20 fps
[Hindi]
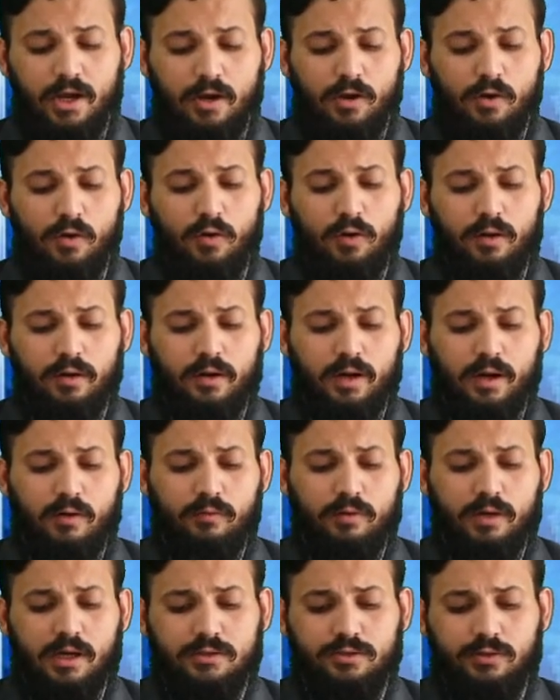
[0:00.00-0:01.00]
लोअर
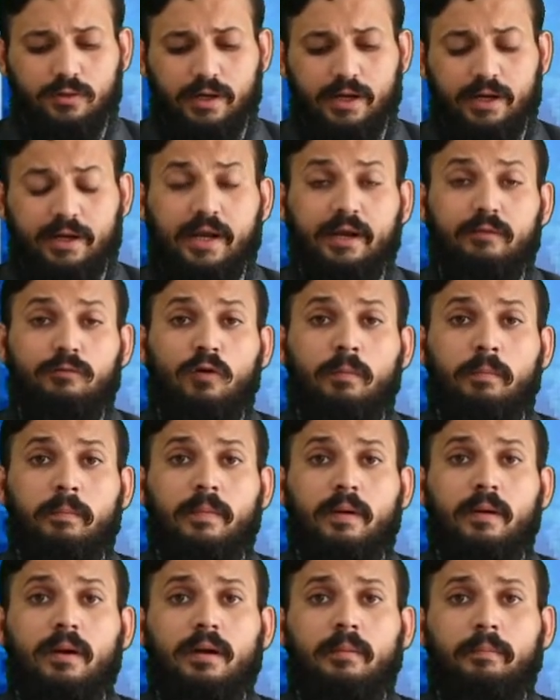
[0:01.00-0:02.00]
ग्राउंड का जो रेट है वो
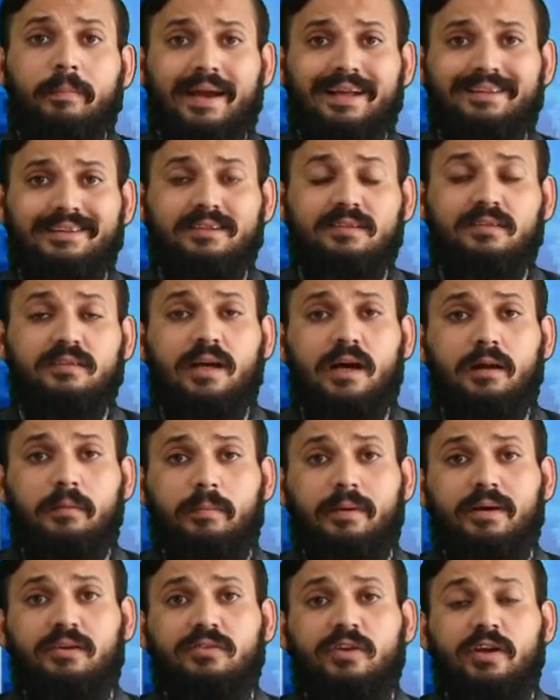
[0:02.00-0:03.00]
पैंतीस हज़ार
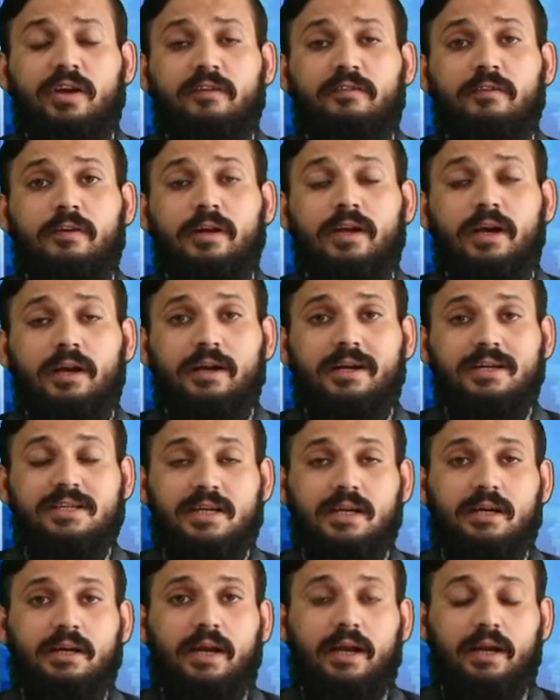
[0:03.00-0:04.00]
पर स्क्वेयर फिट का रेट
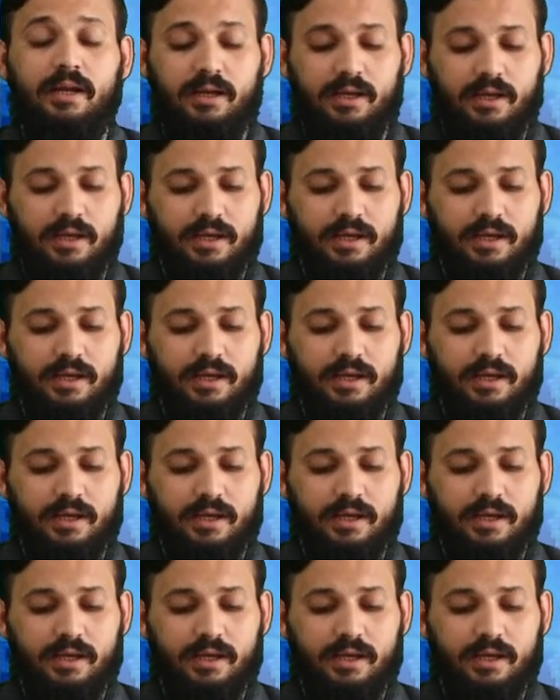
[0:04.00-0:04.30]
चल रहा है